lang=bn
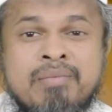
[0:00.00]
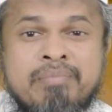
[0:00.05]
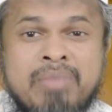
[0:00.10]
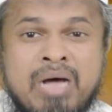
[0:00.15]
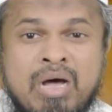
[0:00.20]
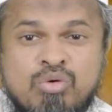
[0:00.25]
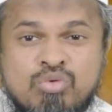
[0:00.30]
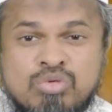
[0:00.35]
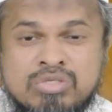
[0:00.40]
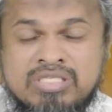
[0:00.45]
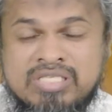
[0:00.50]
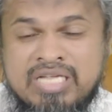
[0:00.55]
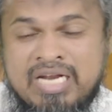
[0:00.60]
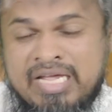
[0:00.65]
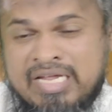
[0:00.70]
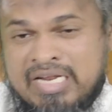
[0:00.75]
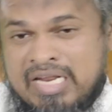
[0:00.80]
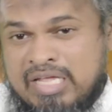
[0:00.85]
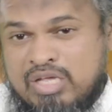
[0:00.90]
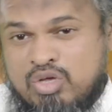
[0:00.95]
মা উনজিলা
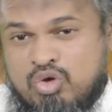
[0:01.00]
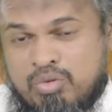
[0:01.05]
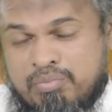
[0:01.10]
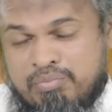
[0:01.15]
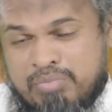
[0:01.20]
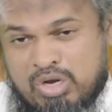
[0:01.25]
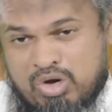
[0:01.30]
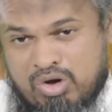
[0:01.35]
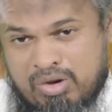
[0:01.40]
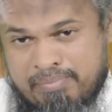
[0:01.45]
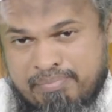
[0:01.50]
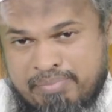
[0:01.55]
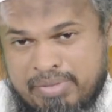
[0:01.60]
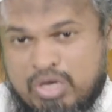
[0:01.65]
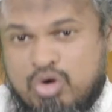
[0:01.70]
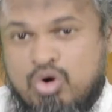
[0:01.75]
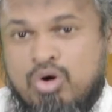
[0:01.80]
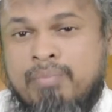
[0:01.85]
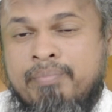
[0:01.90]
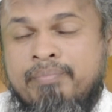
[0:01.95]
ইরাইকুম
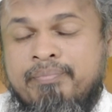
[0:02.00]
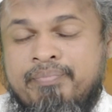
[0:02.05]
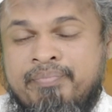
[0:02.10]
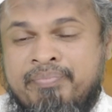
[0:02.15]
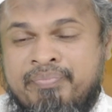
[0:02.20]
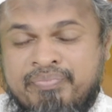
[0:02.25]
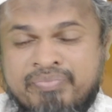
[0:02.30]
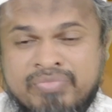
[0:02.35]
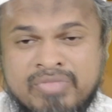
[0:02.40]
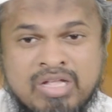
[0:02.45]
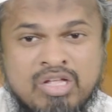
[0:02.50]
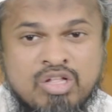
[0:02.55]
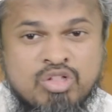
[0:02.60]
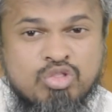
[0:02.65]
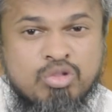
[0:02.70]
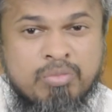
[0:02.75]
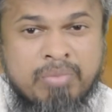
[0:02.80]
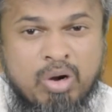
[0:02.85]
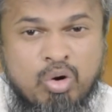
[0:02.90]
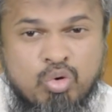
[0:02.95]
রব্বিকম
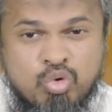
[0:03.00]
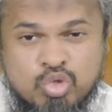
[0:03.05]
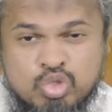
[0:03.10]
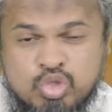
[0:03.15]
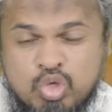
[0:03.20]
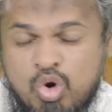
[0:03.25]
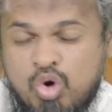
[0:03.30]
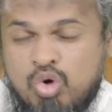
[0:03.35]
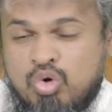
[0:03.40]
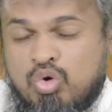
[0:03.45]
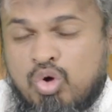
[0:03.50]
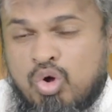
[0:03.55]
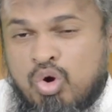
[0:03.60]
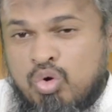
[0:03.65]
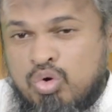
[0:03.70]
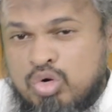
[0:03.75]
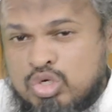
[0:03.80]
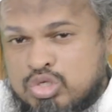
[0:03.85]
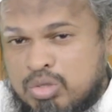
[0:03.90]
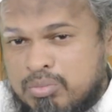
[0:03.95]
তোমরা অনুসরণ করো
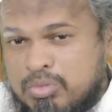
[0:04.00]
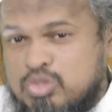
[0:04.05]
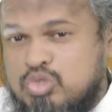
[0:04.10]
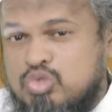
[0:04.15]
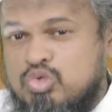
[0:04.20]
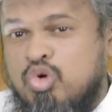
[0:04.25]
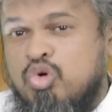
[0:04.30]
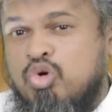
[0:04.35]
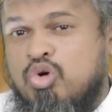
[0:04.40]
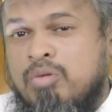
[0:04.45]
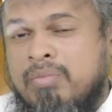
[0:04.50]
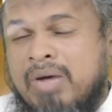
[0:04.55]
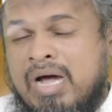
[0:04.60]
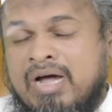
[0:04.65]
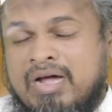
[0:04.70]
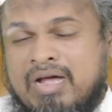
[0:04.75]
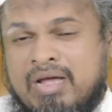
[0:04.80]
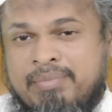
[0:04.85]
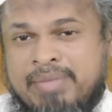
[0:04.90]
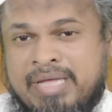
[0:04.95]
ওই সমস্ত হুকুম
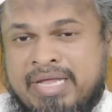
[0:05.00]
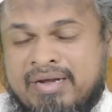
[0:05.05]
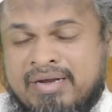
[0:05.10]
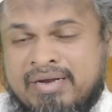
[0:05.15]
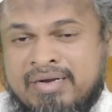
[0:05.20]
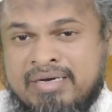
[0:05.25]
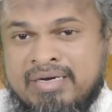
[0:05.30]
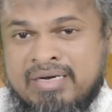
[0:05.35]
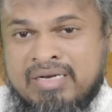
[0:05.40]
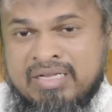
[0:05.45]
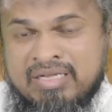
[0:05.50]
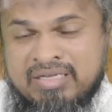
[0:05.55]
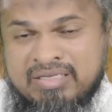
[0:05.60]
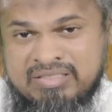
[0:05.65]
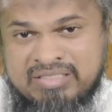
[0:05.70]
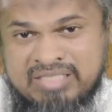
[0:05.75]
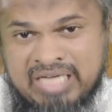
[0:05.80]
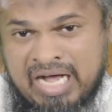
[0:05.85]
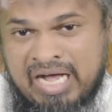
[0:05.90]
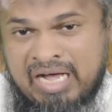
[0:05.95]
আহকামের
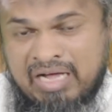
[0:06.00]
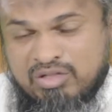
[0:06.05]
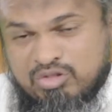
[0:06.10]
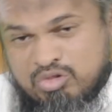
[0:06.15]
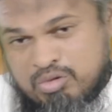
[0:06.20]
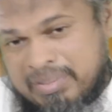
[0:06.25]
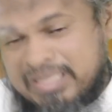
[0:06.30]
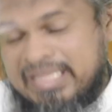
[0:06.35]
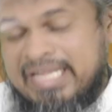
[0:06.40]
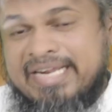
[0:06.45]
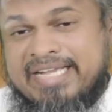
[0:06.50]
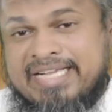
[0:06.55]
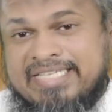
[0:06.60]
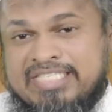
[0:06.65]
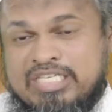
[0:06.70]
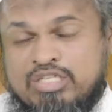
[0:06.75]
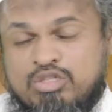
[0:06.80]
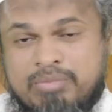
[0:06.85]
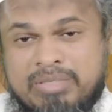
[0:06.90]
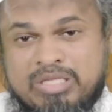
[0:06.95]
যা তোমাদের
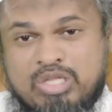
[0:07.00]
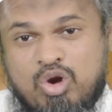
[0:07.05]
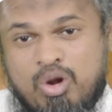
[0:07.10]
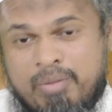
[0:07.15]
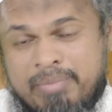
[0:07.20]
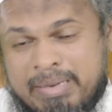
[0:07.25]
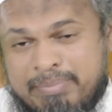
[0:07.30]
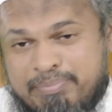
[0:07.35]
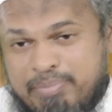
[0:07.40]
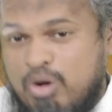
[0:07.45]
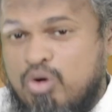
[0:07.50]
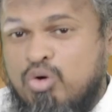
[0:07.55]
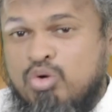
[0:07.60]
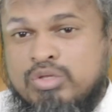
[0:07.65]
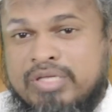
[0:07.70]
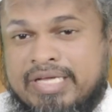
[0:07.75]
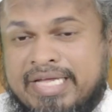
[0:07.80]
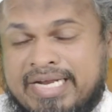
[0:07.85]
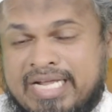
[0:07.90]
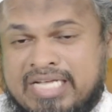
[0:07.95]
কাছে তোমাদের রবের পক্ষ
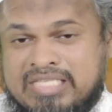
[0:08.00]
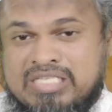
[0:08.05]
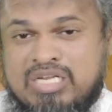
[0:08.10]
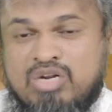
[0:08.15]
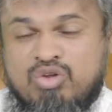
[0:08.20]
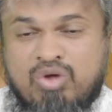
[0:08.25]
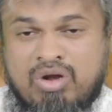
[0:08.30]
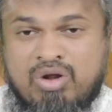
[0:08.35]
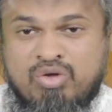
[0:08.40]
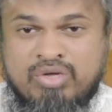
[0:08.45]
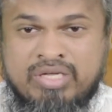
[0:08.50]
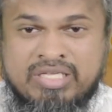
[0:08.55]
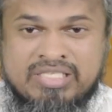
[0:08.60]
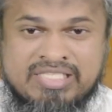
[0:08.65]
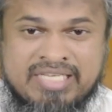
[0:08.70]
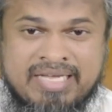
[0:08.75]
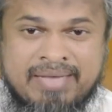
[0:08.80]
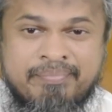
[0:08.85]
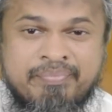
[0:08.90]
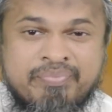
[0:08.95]
থেকে নাজিল করা
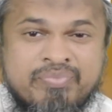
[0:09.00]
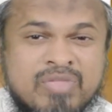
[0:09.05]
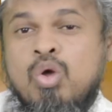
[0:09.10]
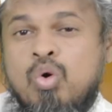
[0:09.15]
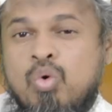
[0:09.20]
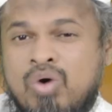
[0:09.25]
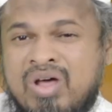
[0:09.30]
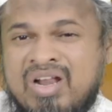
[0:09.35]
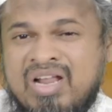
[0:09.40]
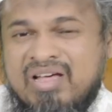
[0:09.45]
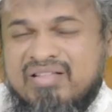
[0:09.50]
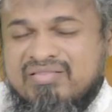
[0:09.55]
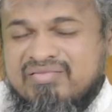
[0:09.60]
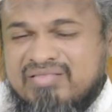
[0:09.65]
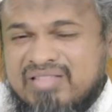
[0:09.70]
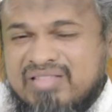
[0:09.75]
হয়েছে ওয়ালা